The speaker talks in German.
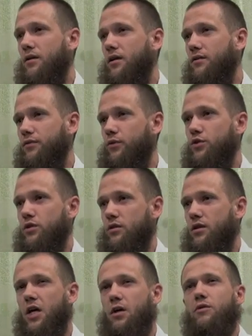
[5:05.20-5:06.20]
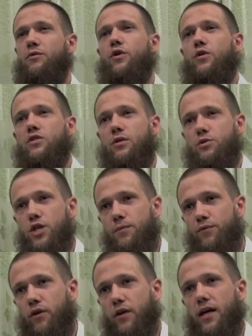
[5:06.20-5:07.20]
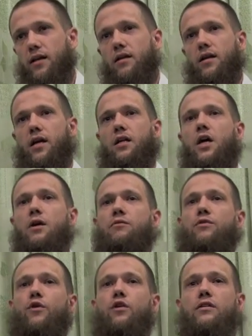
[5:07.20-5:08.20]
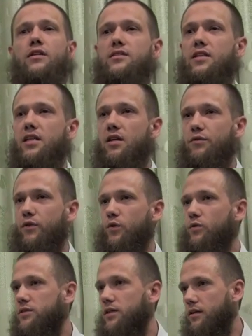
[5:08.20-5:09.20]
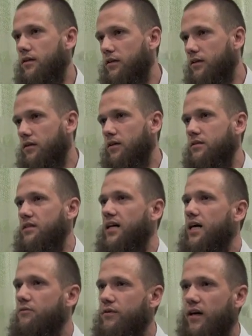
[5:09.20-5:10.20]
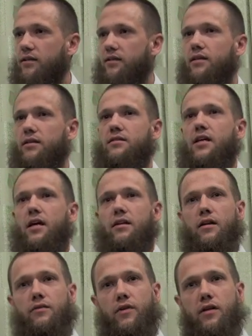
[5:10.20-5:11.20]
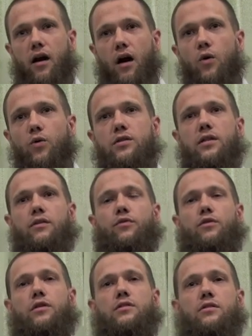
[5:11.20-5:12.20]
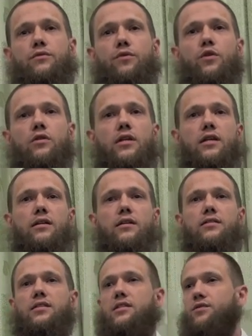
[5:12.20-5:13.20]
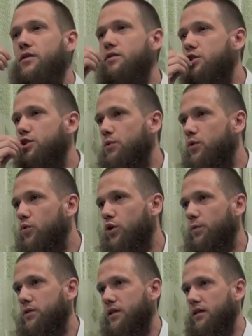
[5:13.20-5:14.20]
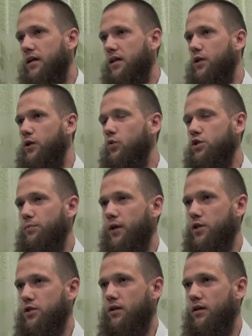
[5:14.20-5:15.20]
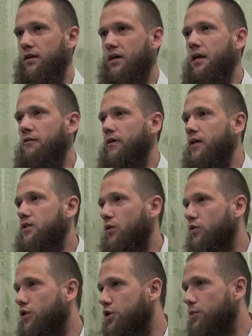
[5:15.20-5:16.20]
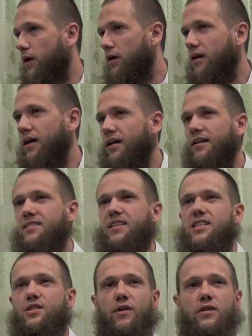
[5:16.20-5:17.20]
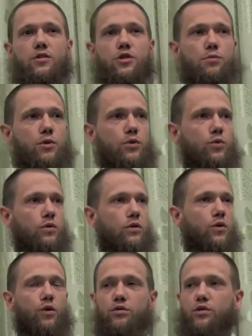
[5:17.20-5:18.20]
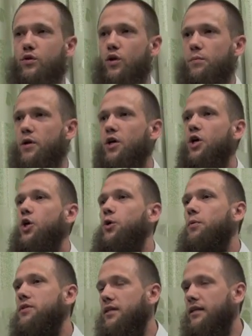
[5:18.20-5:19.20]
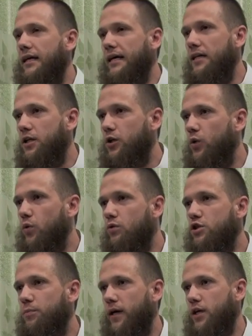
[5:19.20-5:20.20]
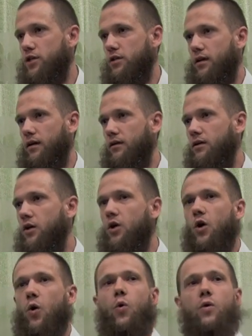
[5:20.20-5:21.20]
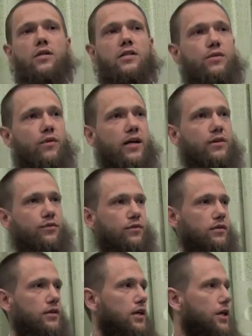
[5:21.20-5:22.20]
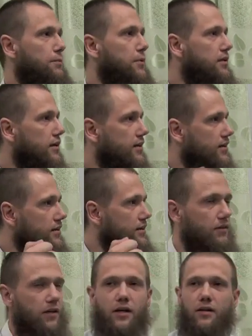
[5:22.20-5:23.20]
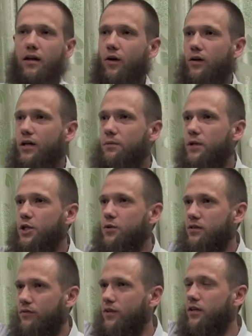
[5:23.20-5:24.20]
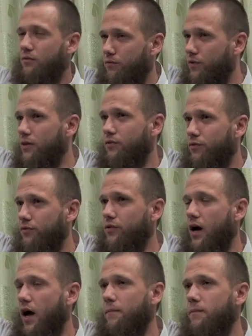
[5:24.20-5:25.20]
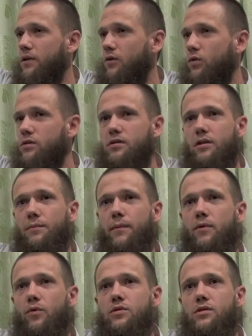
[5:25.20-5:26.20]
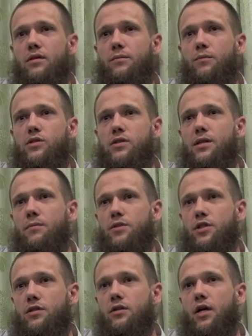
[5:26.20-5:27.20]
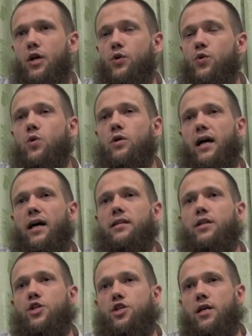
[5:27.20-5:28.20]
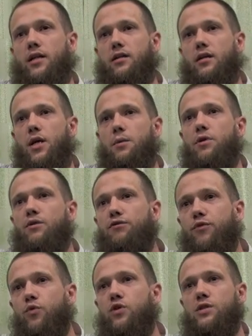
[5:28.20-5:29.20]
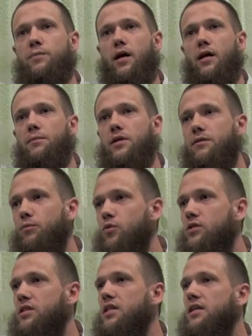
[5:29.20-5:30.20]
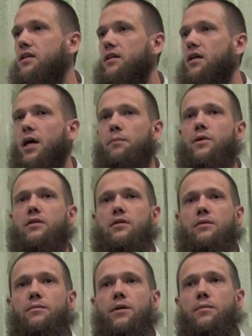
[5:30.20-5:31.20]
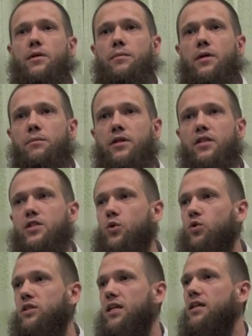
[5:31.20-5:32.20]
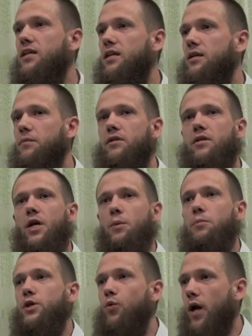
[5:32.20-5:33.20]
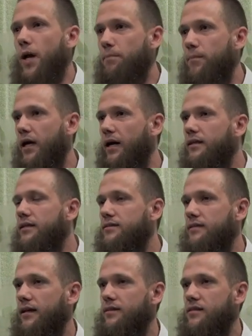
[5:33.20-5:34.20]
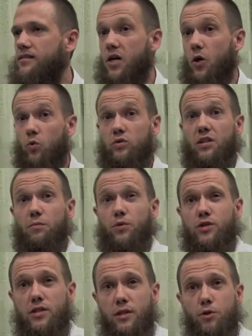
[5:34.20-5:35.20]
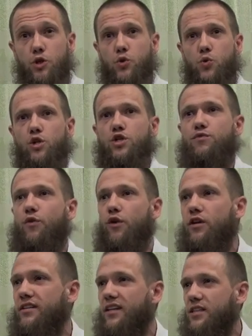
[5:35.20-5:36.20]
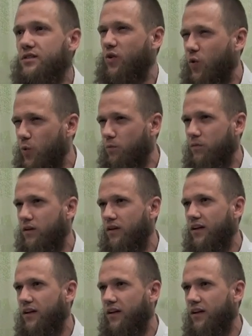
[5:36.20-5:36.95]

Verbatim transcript: Allah fürchten. Wir wollen unseren Schöpfer kennenlernen. Wir wollen, dass jeder von uns, der hier drin ist, egal wie alt er ist, nach, wenn er rausgeht von diesen Vorträgen, dass er 20 Minuten über seine Religion sprechen kann. Wenn er es auch nicht über Allah kann, dass er 20 Minuten nonstop über seine Religion sprechen kann, ohne Zweifel, mit Yaqin. Liebe Geschwister, wie, wie, wie haben die unsere, unsere muslimischen Jugend angesteckt? Mit Fußball, mit Musik, äh, mit, mit, mit, mit Diskotheken, mit, mit Rap, mit all diesen ganzen Sachen. Und die muslimischen Jugendlichen wollen das. Warum?